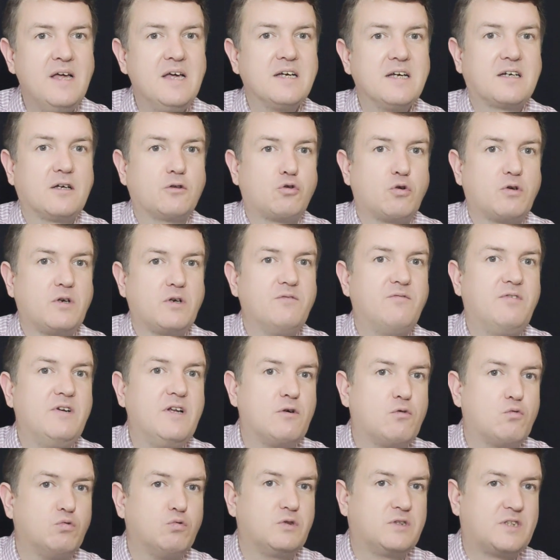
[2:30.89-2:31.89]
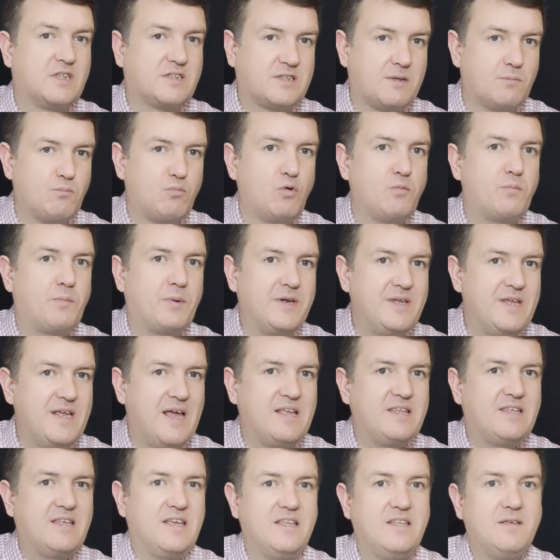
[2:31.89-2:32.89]
которые влекут за собой
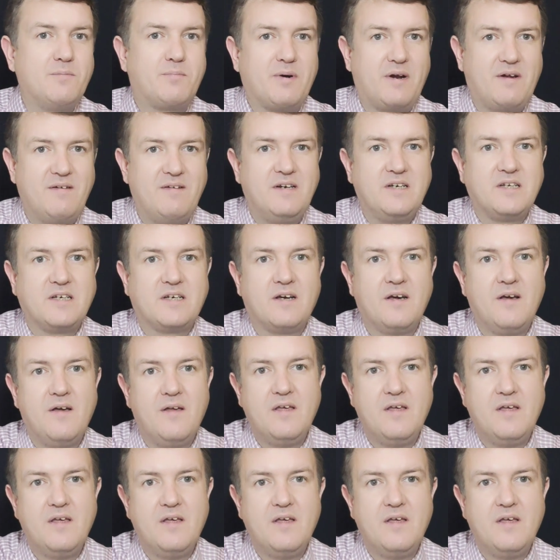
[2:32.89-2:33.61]
принятие неправильных